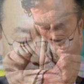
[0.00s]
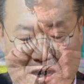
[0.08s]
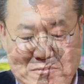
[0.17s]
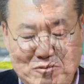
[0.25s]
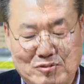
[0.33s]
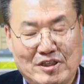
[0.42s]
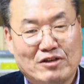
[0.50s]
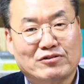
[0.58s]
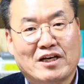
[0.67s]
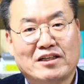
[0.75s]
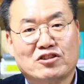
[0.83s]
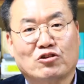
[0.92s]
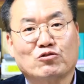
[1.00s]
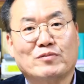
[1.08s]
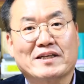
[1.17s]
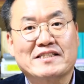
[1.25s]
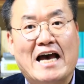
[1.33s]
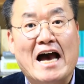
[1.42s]
파블로 네루다는
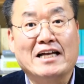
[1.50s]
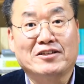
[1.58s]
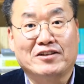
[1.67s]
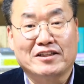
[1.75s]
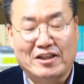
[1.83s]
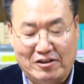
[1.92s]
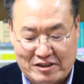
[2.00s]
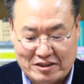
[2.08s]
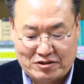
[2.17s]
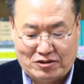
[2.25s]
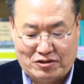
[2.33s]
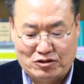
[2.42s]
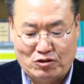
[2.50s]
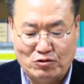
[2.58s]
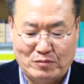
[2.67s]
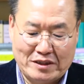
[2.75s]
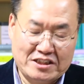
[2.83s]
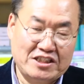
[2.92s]
1904년에 태어나서
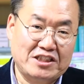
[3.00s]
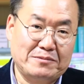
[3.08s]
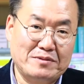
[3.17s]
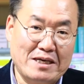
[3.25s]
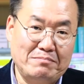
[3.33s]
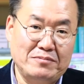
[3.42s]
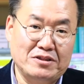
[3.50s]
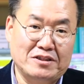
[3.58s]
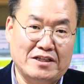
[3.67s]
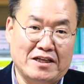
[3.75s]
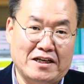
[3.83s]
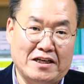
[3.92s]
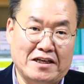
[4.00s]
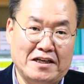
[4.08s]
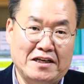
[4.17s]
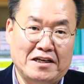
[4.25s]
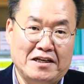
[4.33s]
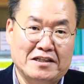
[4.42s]
1973년에
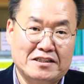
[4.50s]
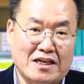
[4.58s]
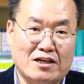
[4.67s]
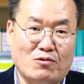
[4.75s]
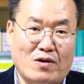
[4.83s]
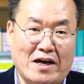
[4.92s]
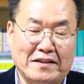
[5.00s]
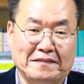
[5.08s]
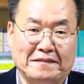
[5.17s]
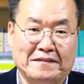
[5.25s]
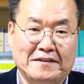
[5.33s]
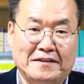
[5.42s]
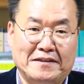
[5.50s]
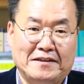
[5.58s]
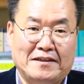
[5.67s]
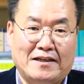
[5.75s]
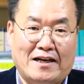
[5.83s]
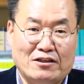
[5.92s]
작고한
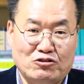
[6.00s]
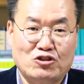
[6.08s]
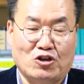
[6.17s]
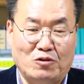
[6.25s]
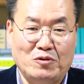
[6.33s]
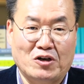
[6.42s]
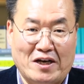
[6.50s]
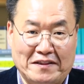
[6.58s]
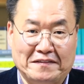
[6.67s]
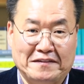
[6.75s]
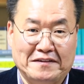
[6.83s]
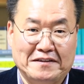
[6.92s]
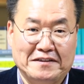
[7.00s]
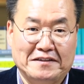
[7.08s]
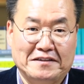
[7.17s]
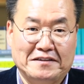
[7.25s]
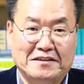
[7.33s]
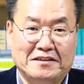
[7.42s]
아주 저명한
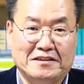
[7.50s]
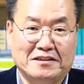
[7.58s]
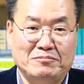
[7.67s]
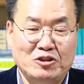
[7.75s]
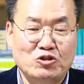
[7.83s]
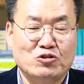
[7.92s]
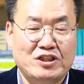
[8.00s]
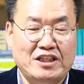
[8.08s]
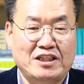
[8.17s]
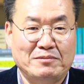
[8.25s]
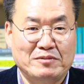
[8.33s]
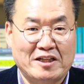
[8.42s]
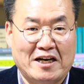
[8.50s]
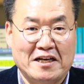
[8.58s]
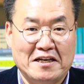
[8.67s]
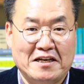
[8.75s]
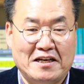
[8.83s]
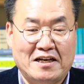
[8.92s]
어, 민중 시인입니다.